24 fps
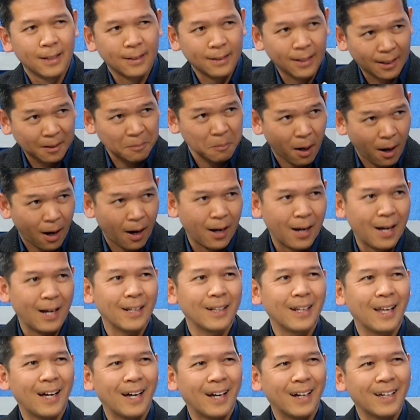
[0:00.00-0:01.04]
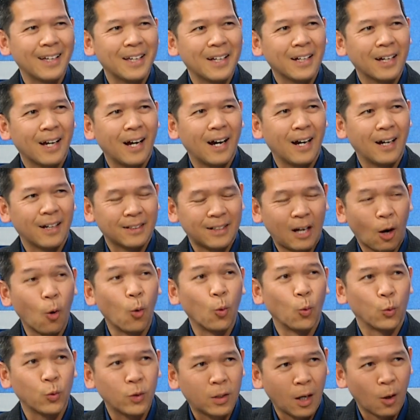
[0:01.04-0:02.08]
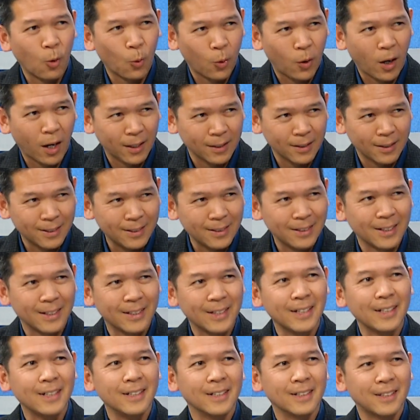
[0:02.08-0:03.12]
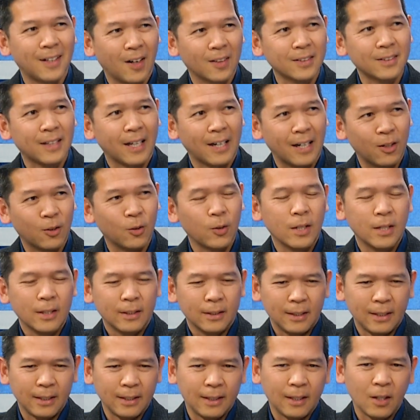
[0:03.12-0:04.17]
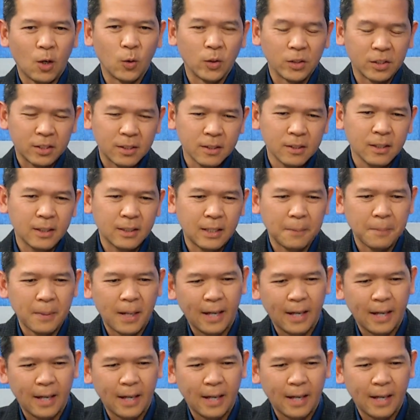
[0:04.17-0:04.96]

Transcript: nịnh bợ hay là à, cầu cầu khẩn những cái người đó theo thì hồi xưa năm